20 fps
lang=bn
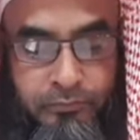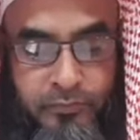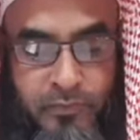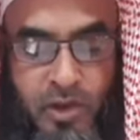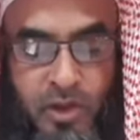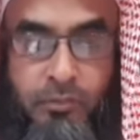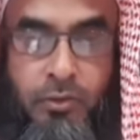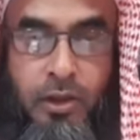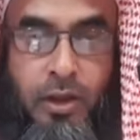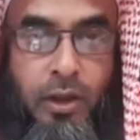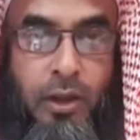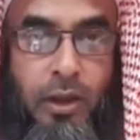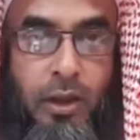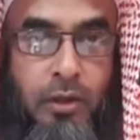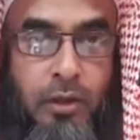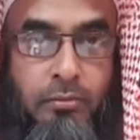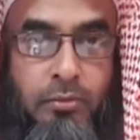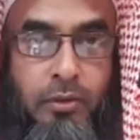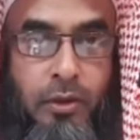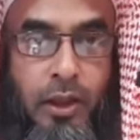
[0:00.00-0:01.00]
তবে আল্লাহ
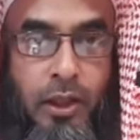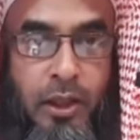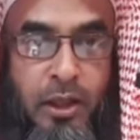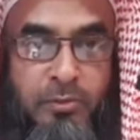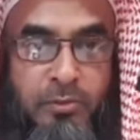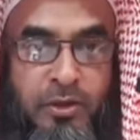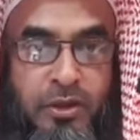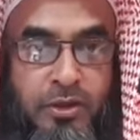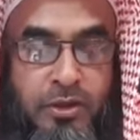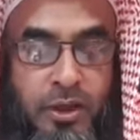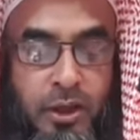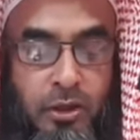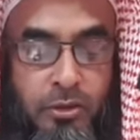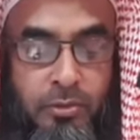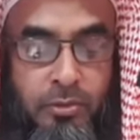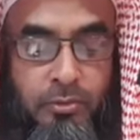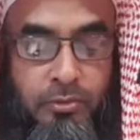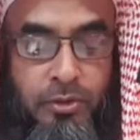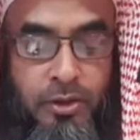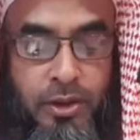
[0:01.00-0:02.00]
রাবুল্লাহ আলমিন যার
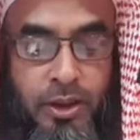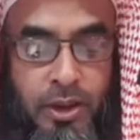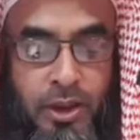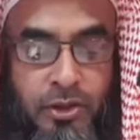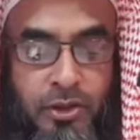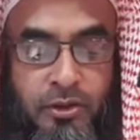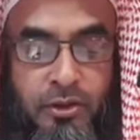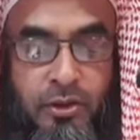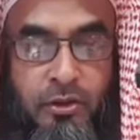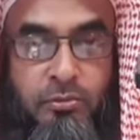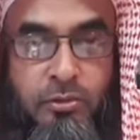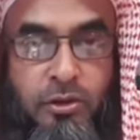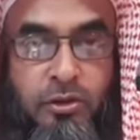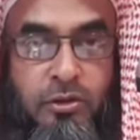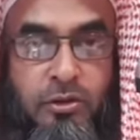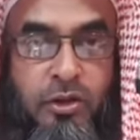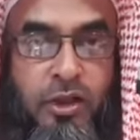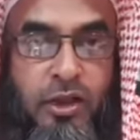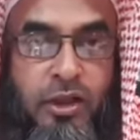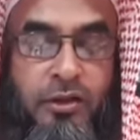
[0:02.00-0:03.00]
ওপর বিশেষ
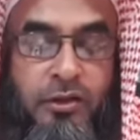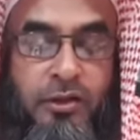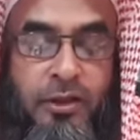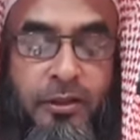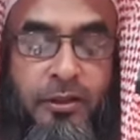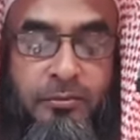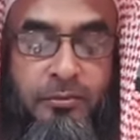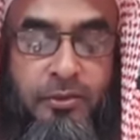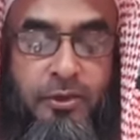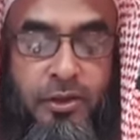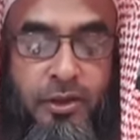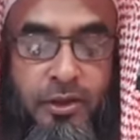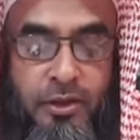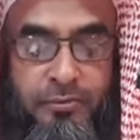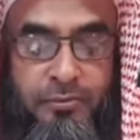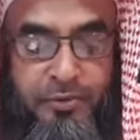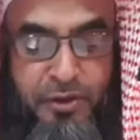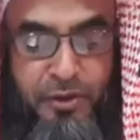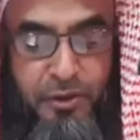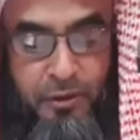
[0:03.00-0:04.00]
রহমত করেন তার
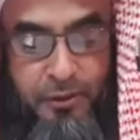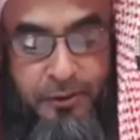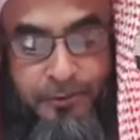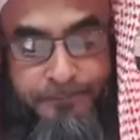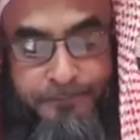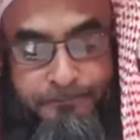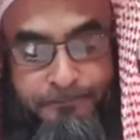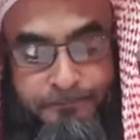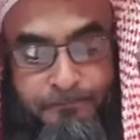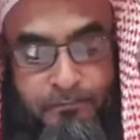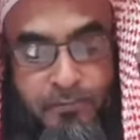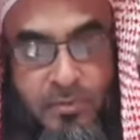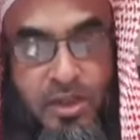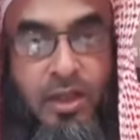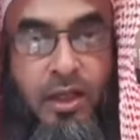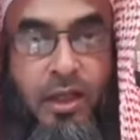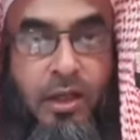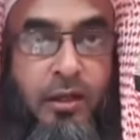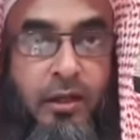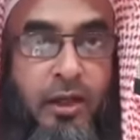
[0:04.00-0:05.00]
বিষয়টি ভিন্ন
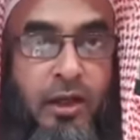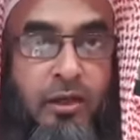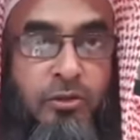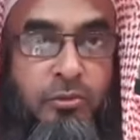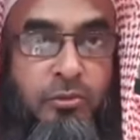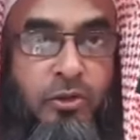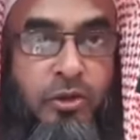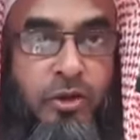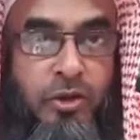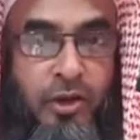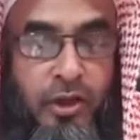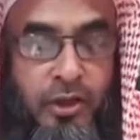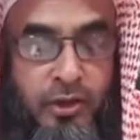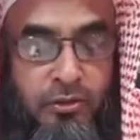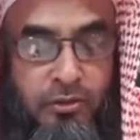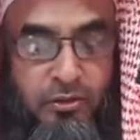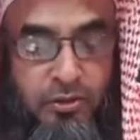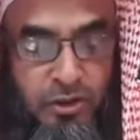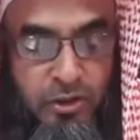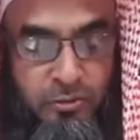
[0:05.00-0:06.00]
সে মুখী হয়
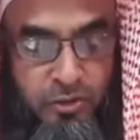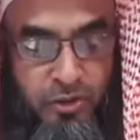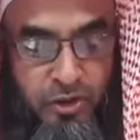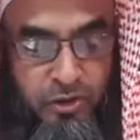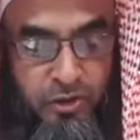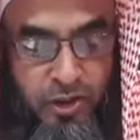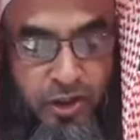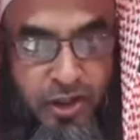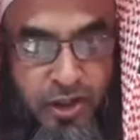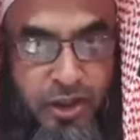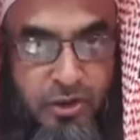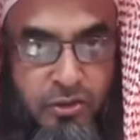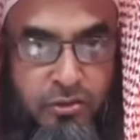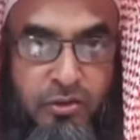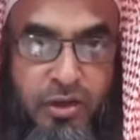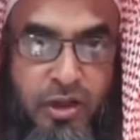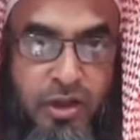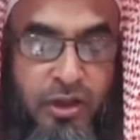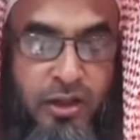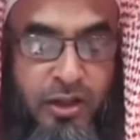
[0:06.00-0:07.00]
দুনিয়ামুখী হয় না
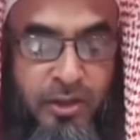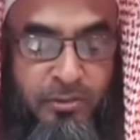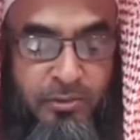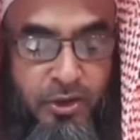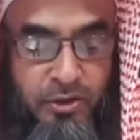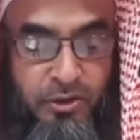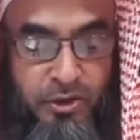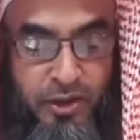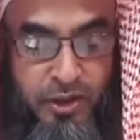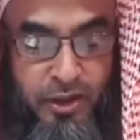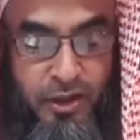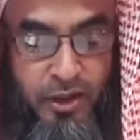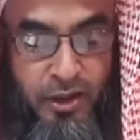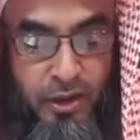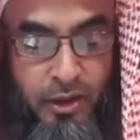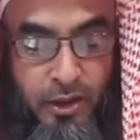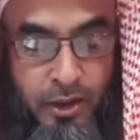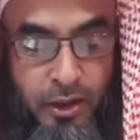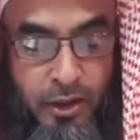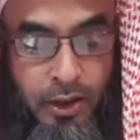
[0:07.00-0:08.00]
দুনিয়াকে কামড়ে ধরে না
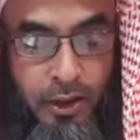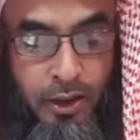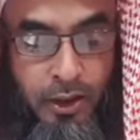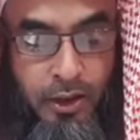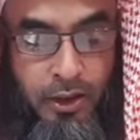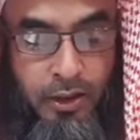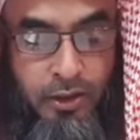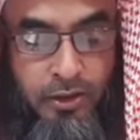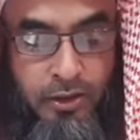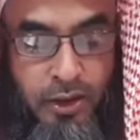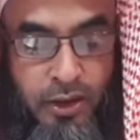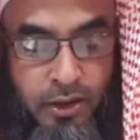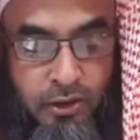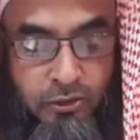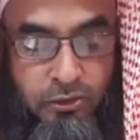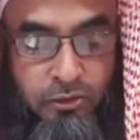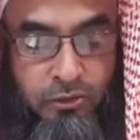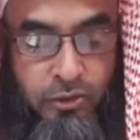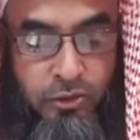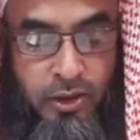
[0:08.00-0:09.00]
যার
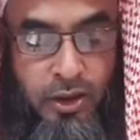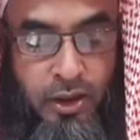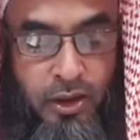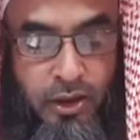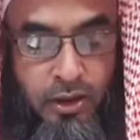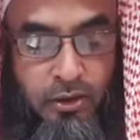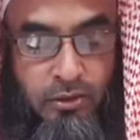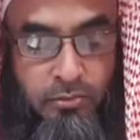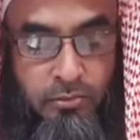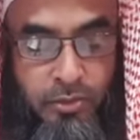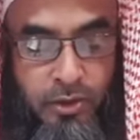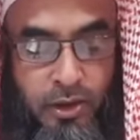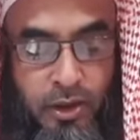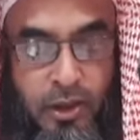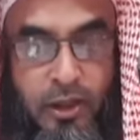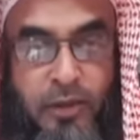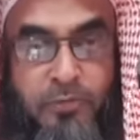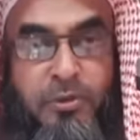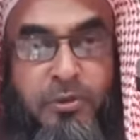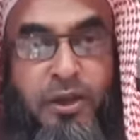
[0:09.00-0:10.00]
অন্তরকে আল্লাহ রাবুল্লাহ
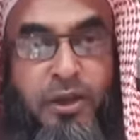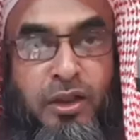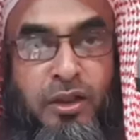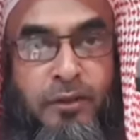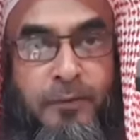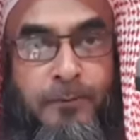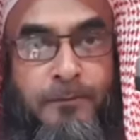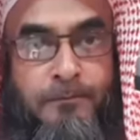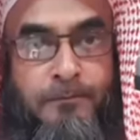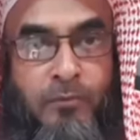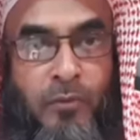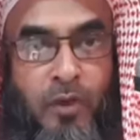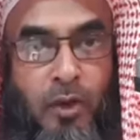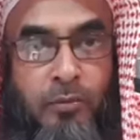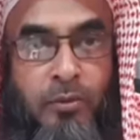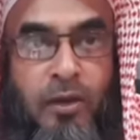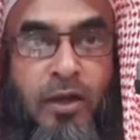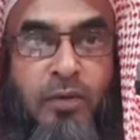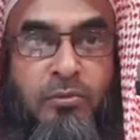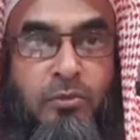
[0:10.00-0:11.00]
আলমিন
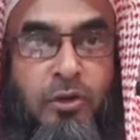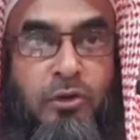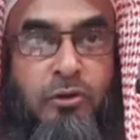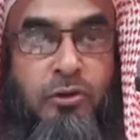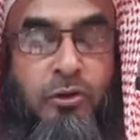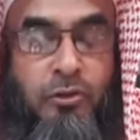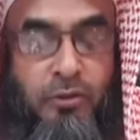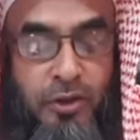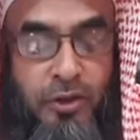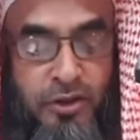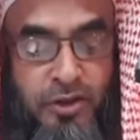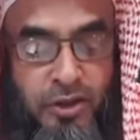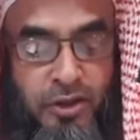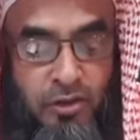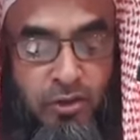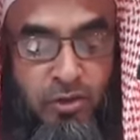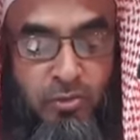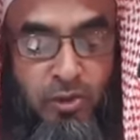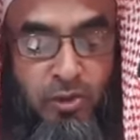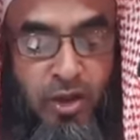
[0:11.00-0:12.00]
অভাবমুক্ত
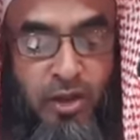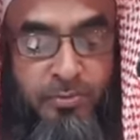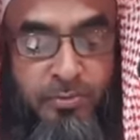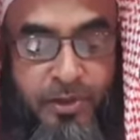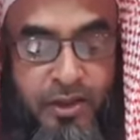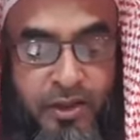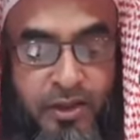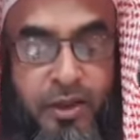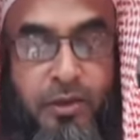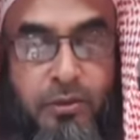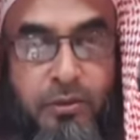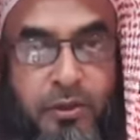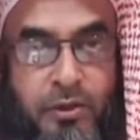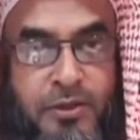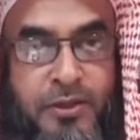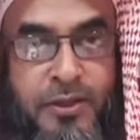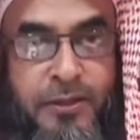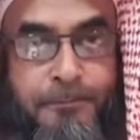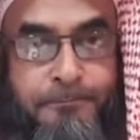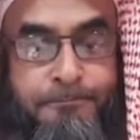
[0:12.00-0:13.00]
করেছেন অমুখাপেক্ষী
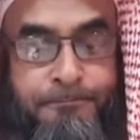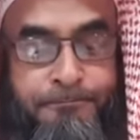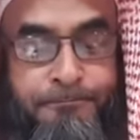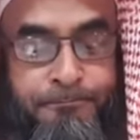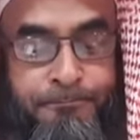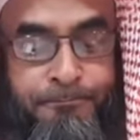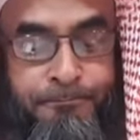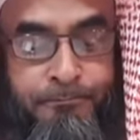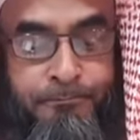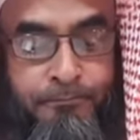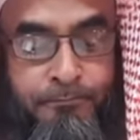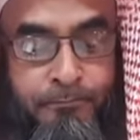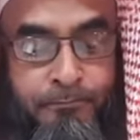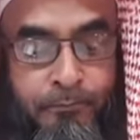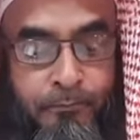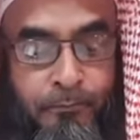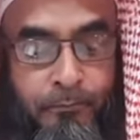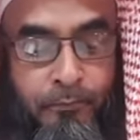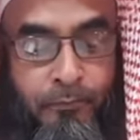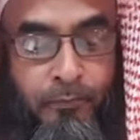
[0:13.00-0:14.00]
করেছেন
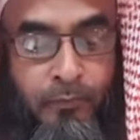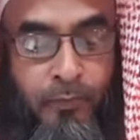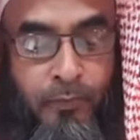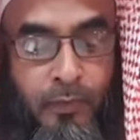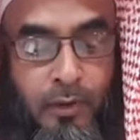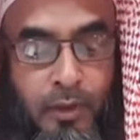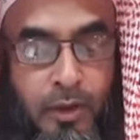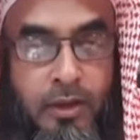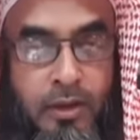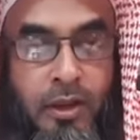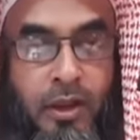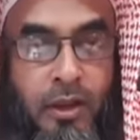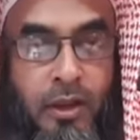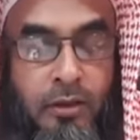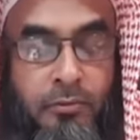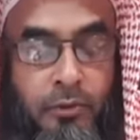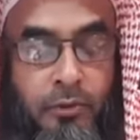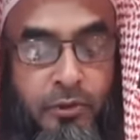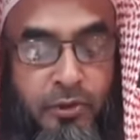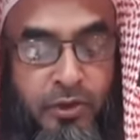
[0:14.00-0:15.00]
এটি
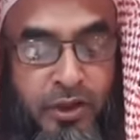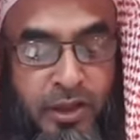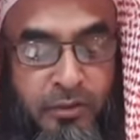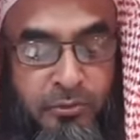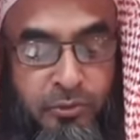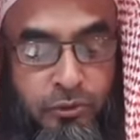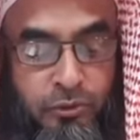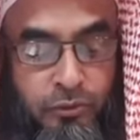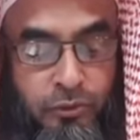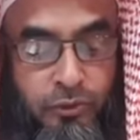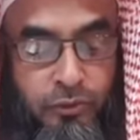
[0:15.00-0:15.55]
আল্লাহর বড় নিয়ামত